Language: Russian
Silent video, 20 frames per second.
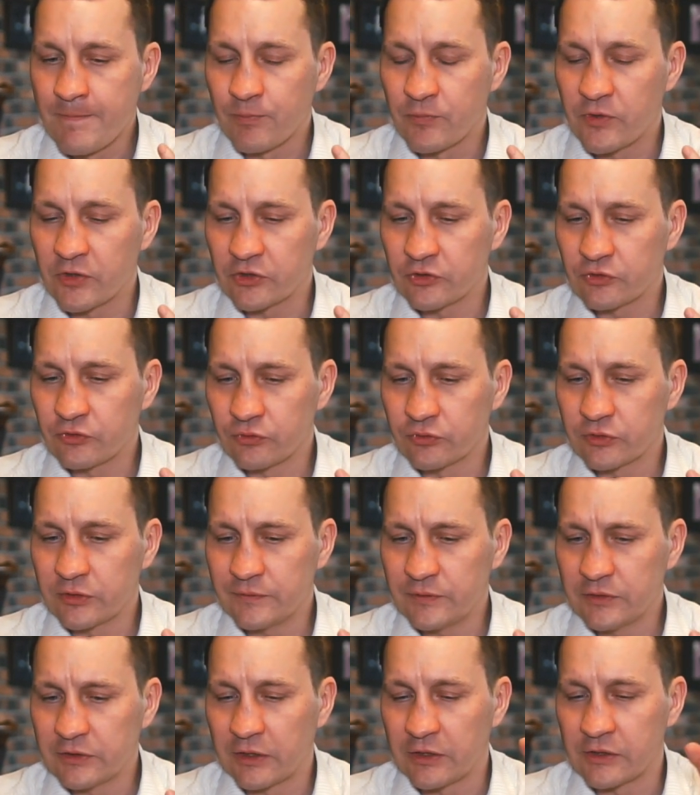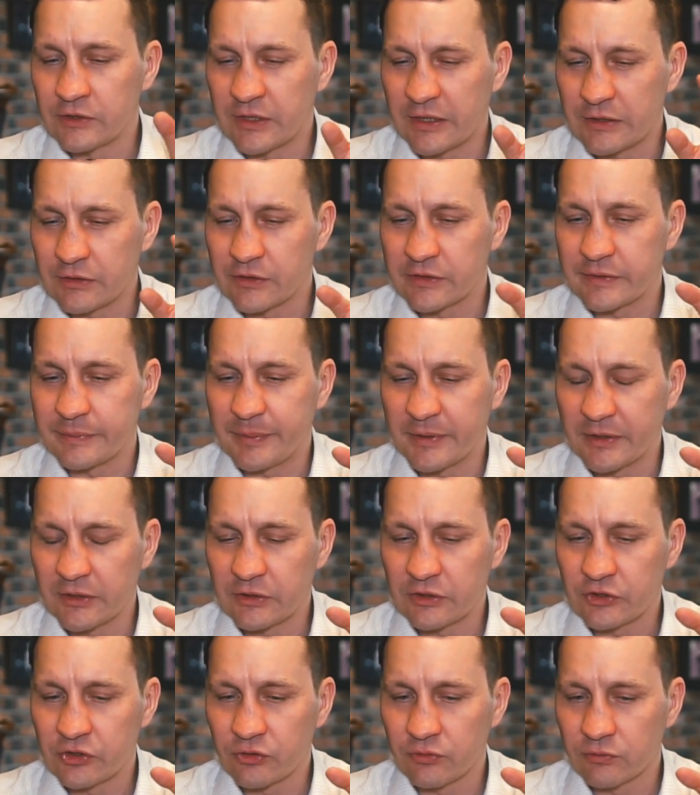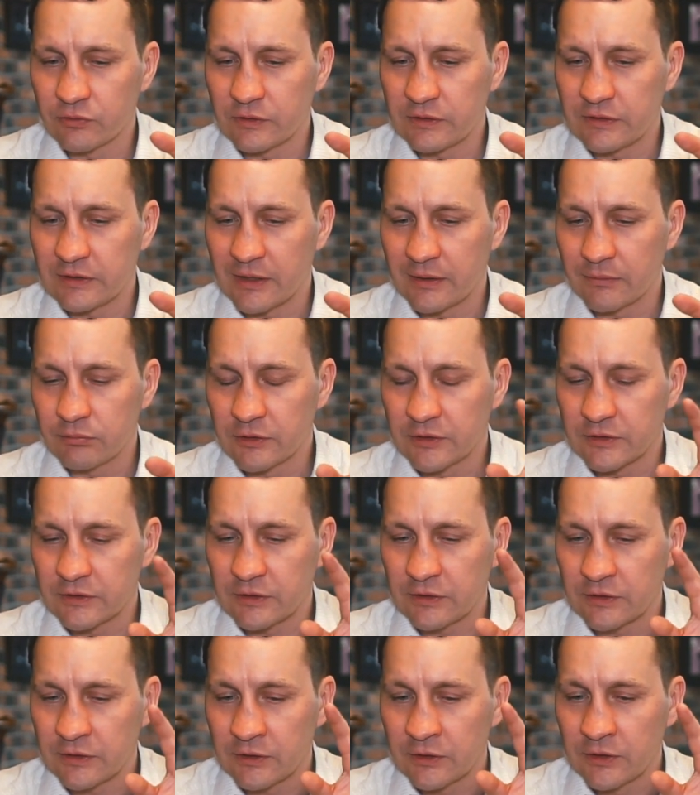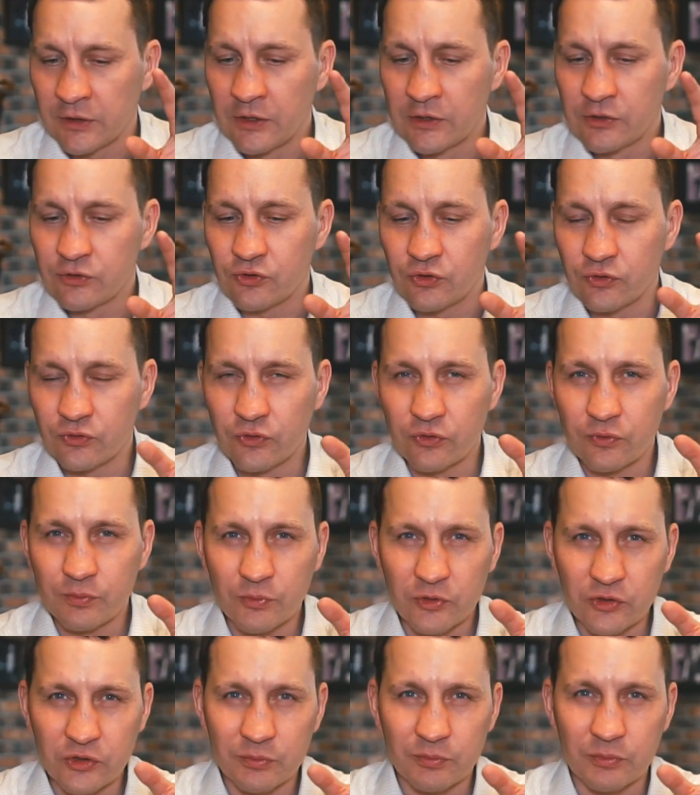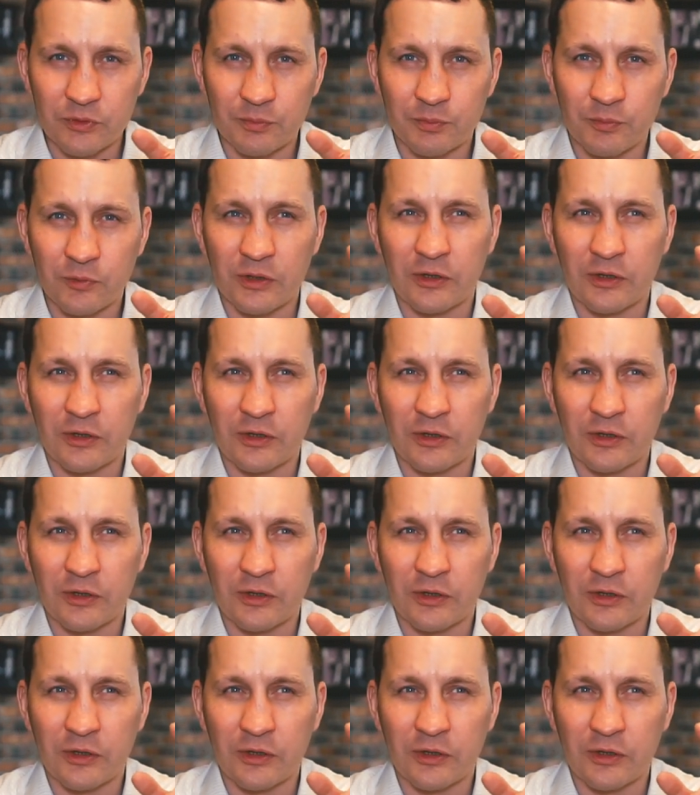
Даже трудно выделить какие-то спелые желтые яблоки, чуть-чуть, может быть,